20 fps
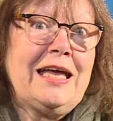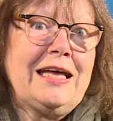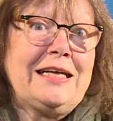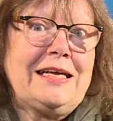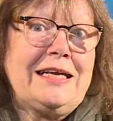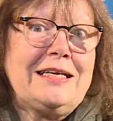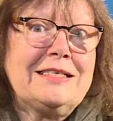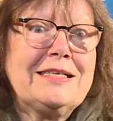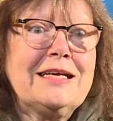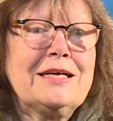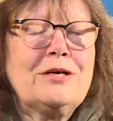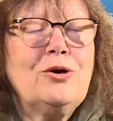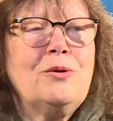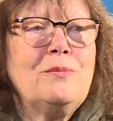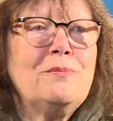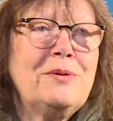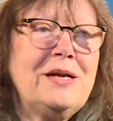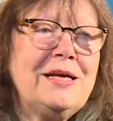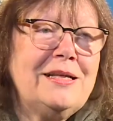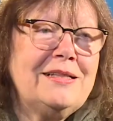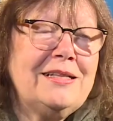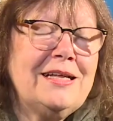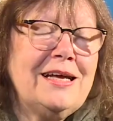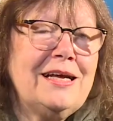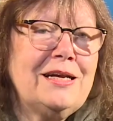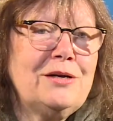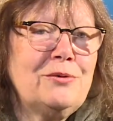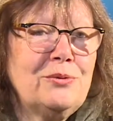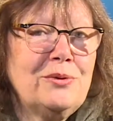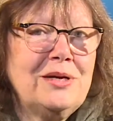que ese
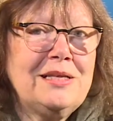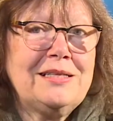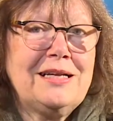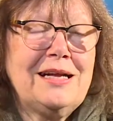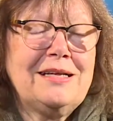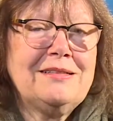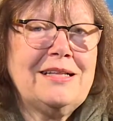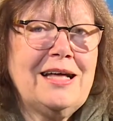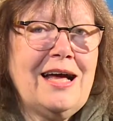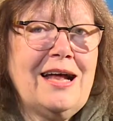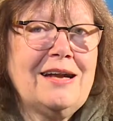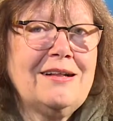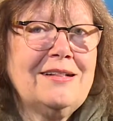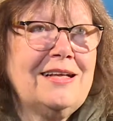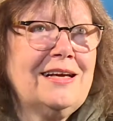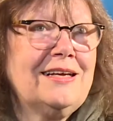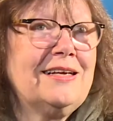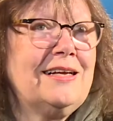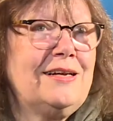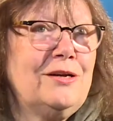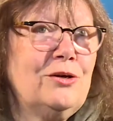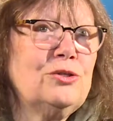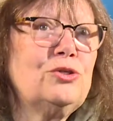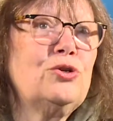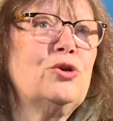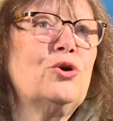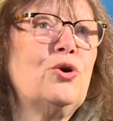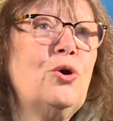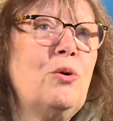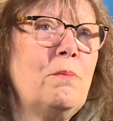comprender no es tratar de que el
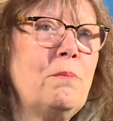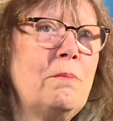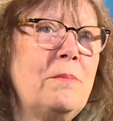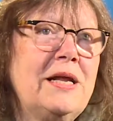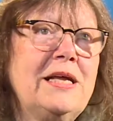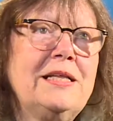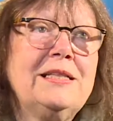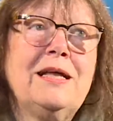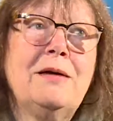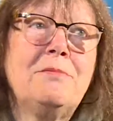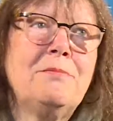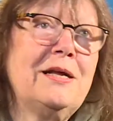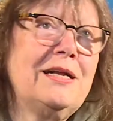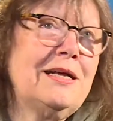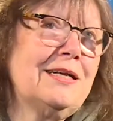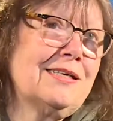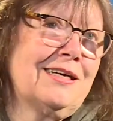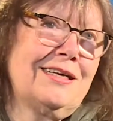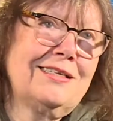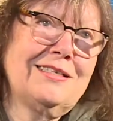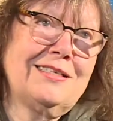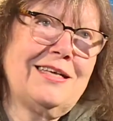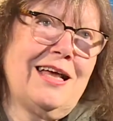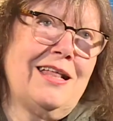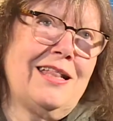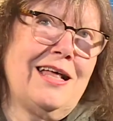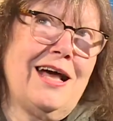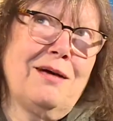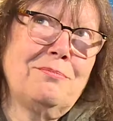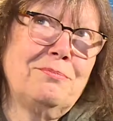otro comprenda para que se
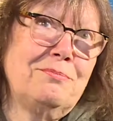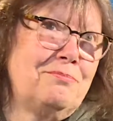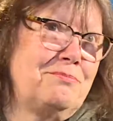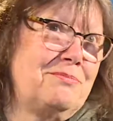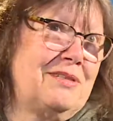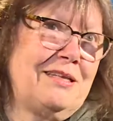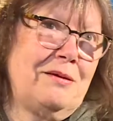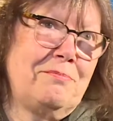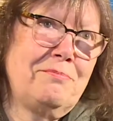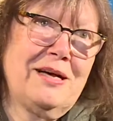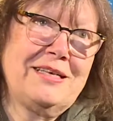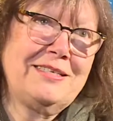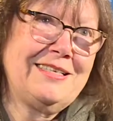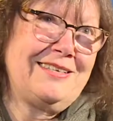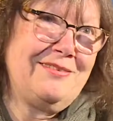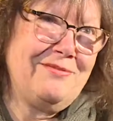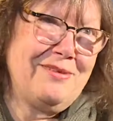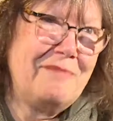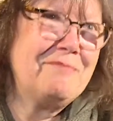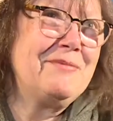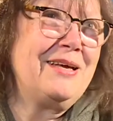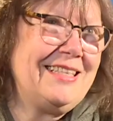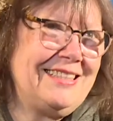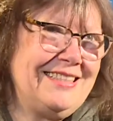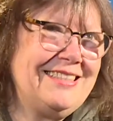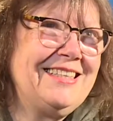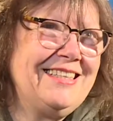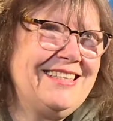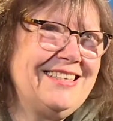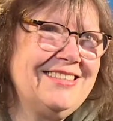adapte
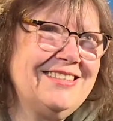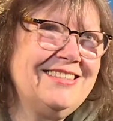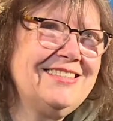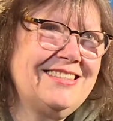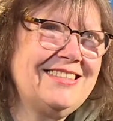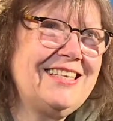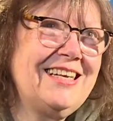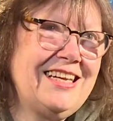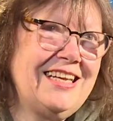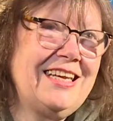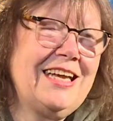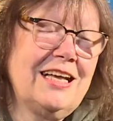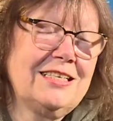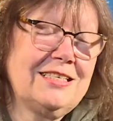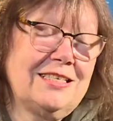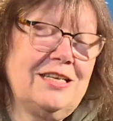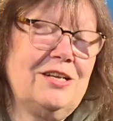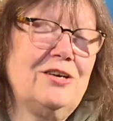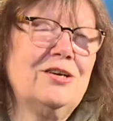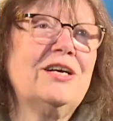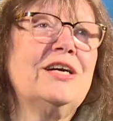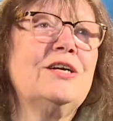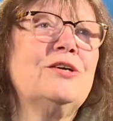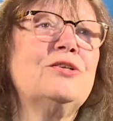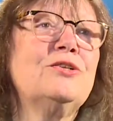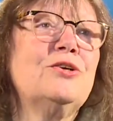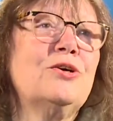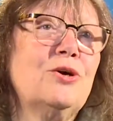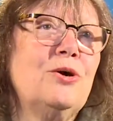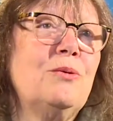pasivamente, ¿no? Sería, sino que el
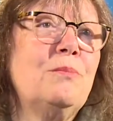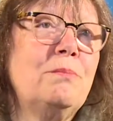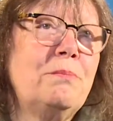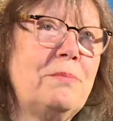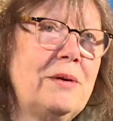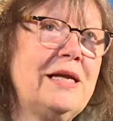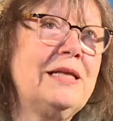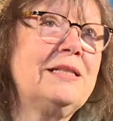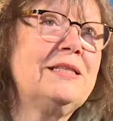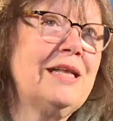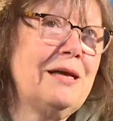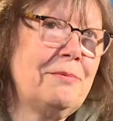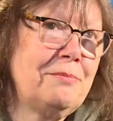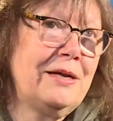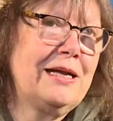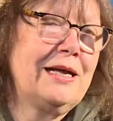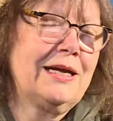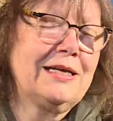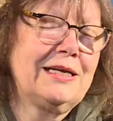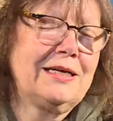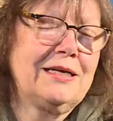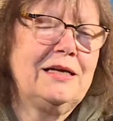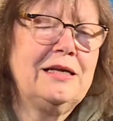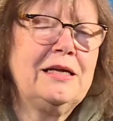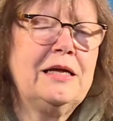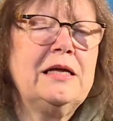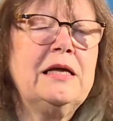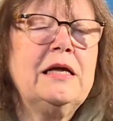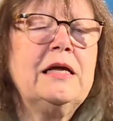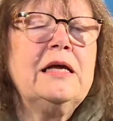otro comprenda para que
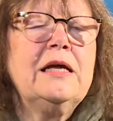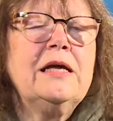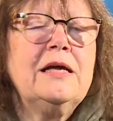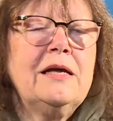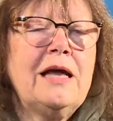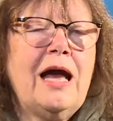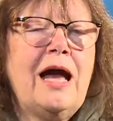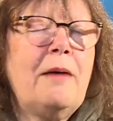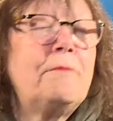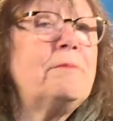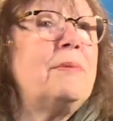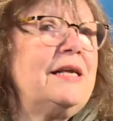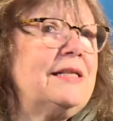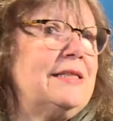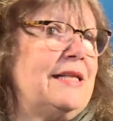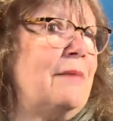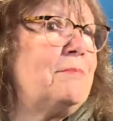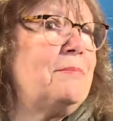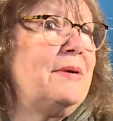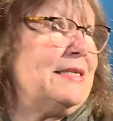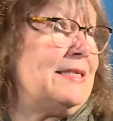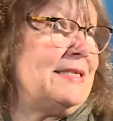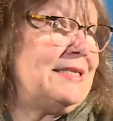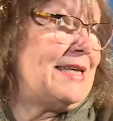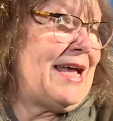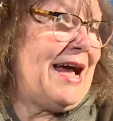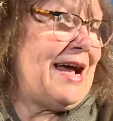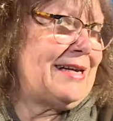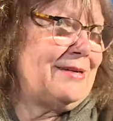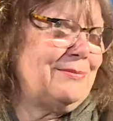aprenda a
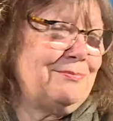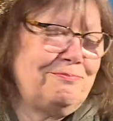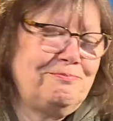pensar.